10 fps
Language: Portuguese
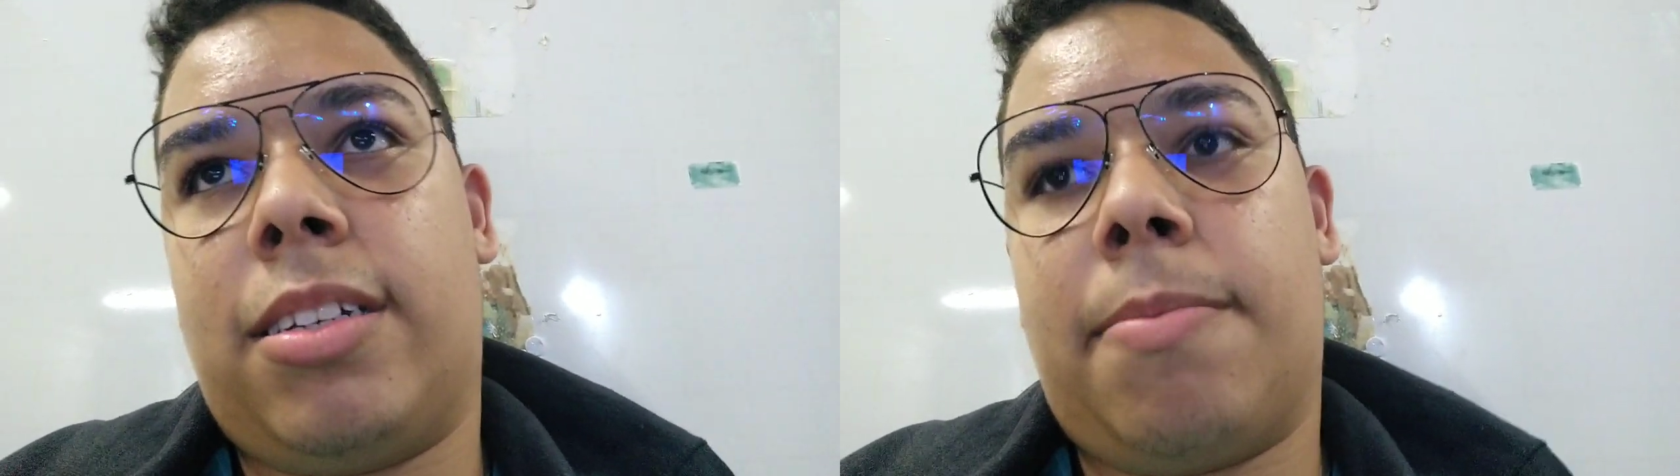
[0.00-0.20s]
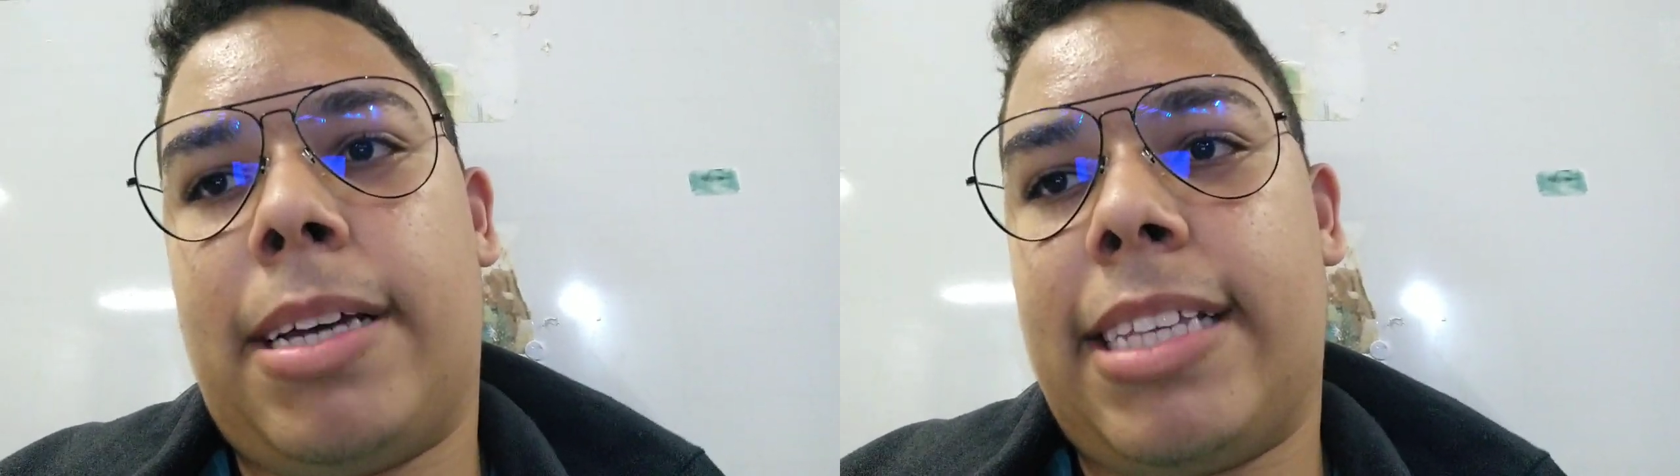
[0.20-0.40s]

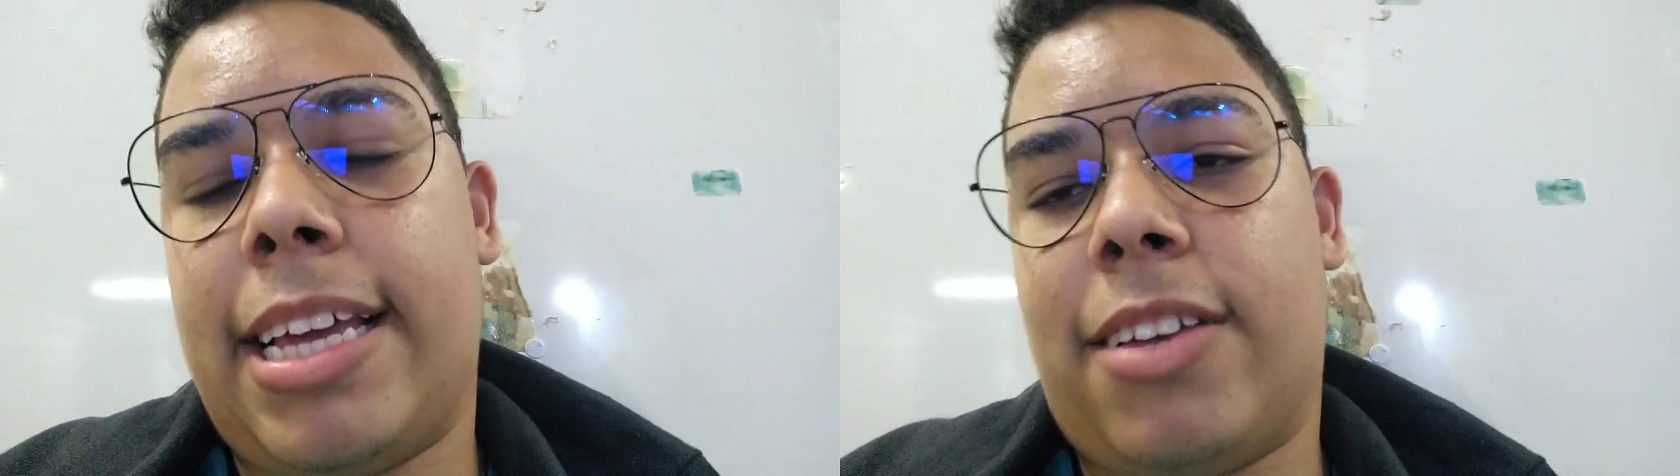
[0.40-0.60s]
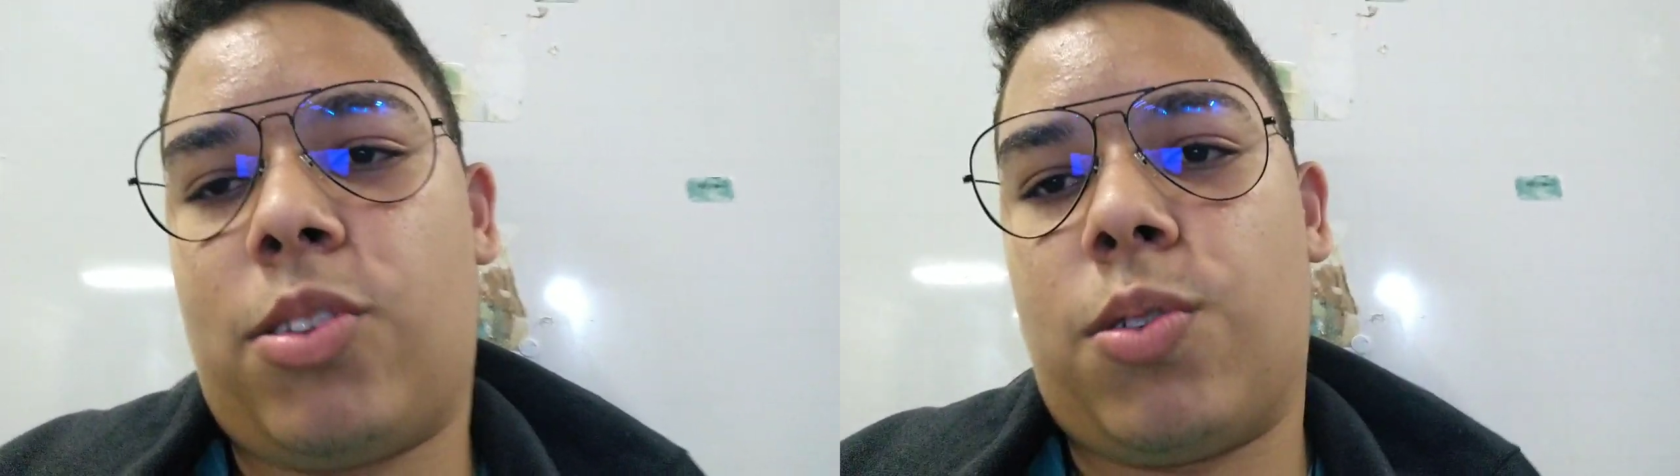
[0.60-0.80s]
Mas é
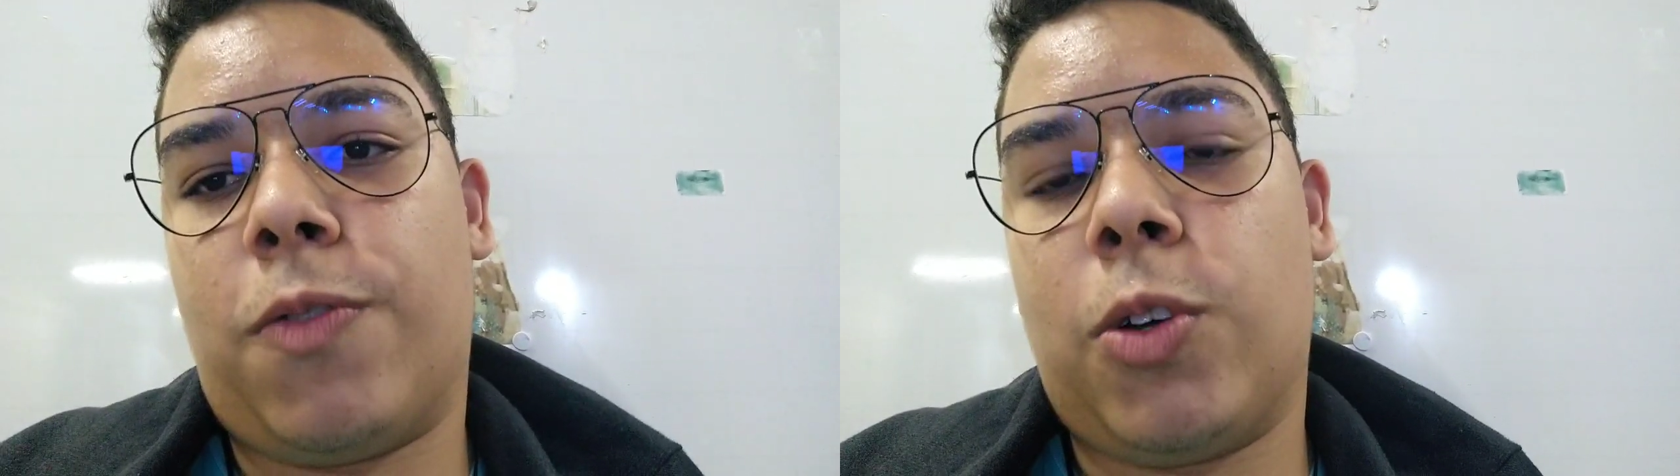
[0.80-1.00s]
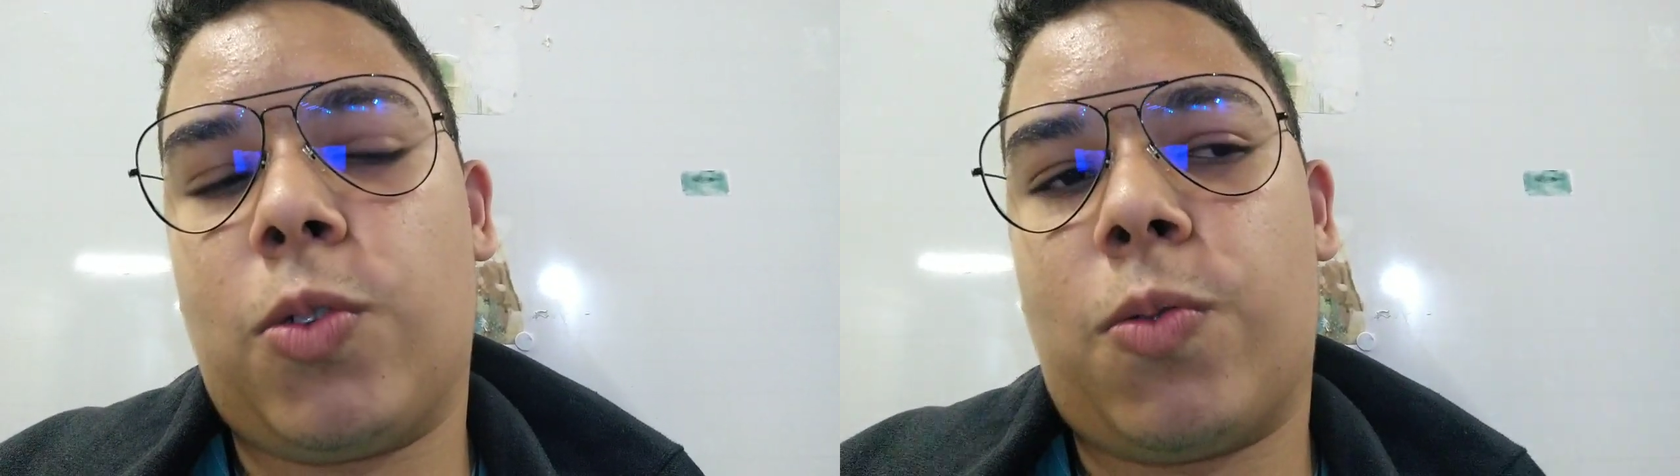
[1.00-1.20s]
isso,
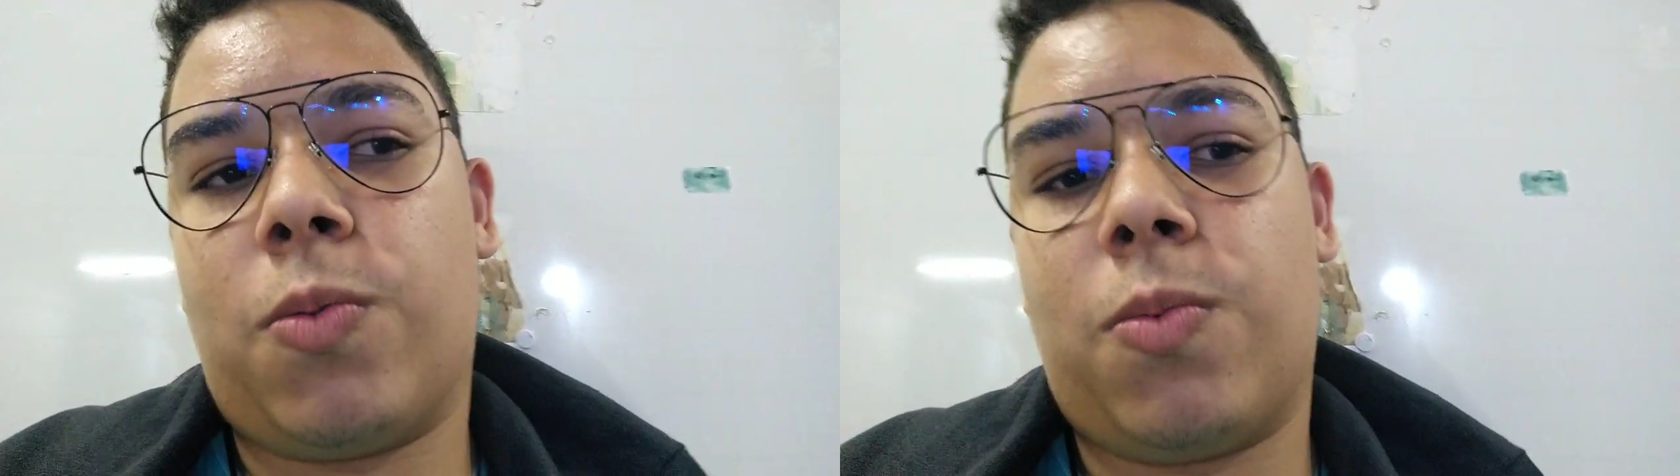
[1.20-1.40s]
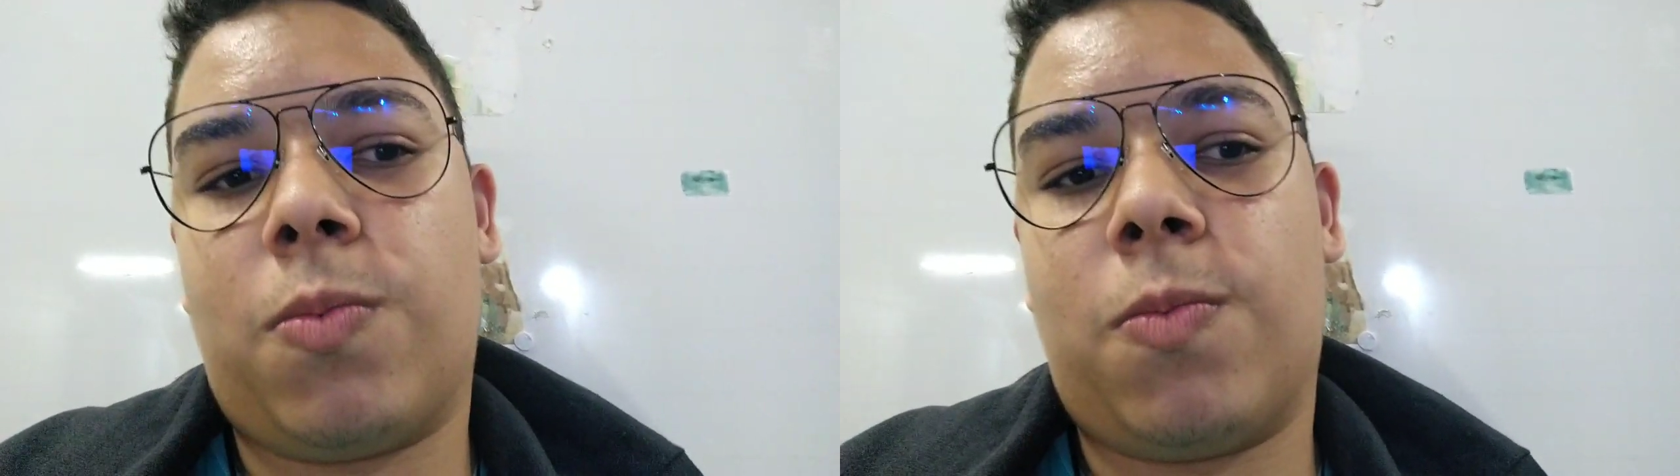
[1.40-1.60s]
volto
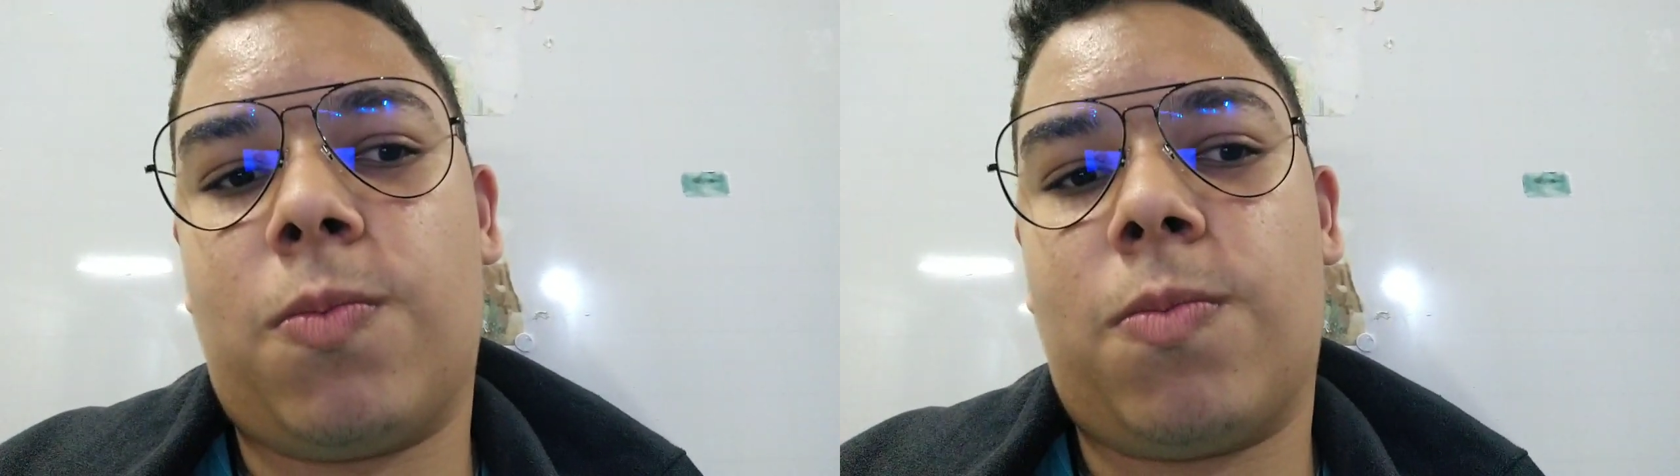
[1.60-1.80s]
com.